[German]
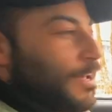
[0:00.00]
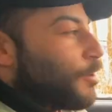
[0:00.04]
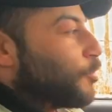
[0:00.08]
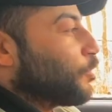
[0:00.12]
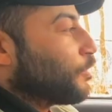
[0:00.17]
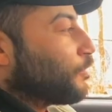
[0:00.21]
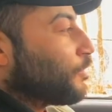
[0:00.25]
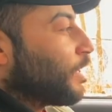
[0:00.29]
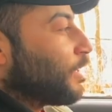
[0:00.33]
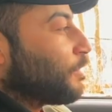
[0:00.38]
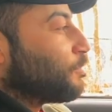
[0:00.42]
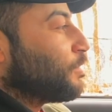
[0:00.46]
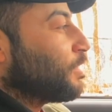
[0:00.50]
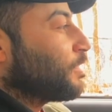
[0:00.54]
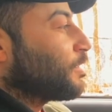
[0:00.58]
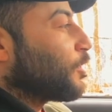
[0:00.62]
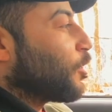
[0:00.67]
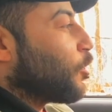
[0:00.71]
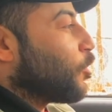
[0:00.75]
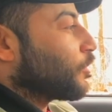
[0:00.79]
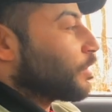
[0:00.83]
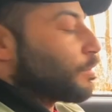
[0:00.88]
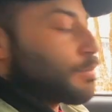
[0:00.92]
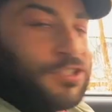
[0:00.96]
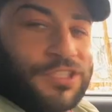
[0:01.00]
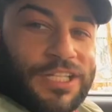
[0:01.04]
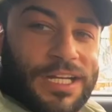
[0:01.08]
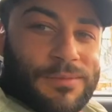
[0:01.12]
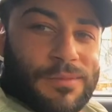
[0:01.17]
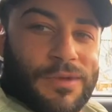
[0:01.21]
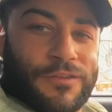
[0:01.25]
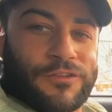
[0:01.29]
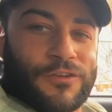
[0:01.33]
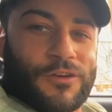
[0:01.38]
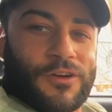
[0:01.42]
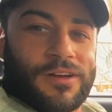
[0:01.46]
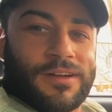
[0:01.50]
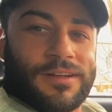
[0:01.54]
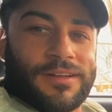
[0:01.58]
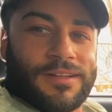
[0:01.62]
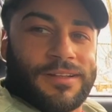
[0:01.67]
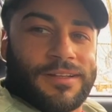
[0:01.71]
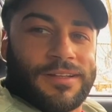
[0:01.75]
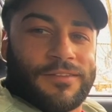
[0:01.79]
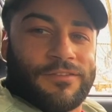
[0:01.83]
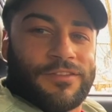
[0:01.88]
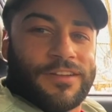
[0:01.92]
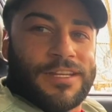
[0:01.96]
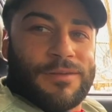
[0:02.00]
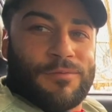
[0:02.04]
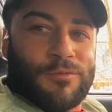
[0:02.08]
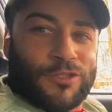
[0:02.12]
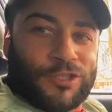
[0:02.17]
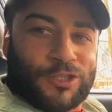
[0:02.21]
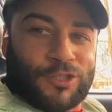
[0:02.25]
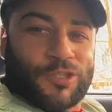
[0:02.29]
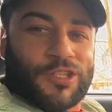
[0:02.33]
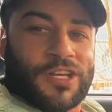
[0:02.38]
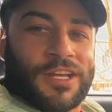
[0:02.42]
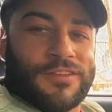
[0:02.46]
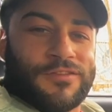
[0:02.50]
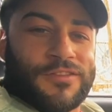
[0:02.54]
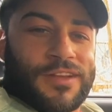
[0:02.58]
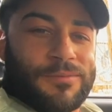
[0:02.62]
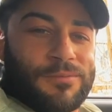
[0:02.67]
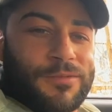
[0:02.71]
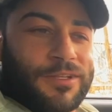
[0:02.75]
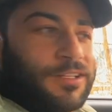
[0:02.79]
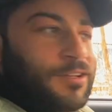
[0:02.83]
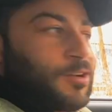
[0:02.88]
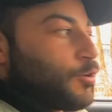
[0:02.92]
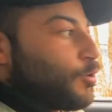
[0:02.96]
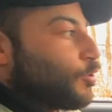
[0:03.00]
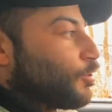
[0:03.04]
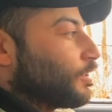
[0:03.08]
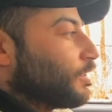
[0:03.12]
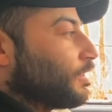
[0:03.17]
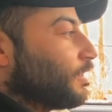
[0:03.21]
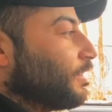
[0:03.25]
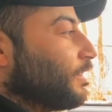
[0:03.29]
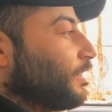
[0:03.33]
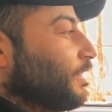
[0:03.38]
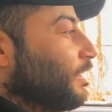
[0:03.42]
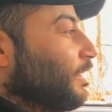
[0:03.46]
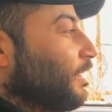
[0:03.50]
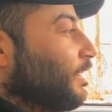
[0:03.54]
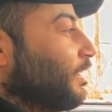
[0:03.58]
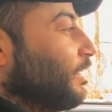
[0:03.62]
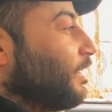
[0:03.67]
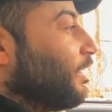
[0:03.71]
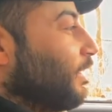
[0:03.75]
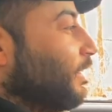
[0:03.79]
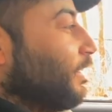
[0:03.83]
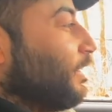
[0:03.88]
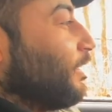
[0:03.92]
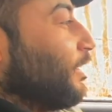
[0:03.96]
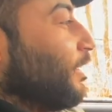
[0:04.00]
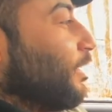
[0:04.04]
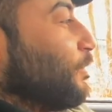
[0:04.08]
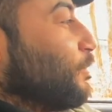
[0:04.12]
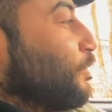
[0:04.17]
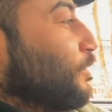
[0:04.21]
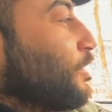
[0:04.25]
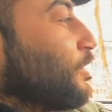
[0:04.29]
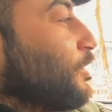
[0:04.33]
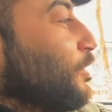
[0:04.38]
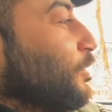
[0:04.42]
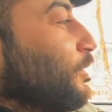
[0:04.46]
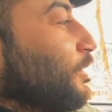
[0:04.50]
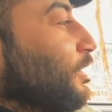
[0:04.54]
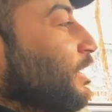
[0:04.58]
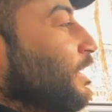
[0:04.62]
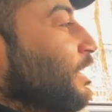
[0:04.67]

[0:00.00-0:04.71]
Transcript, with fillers: ja gut, der hat mitgeraucht, aber stell dir mal vor, locker, wenn die Mundstücke hätten, die hätten mitgeraucht. So.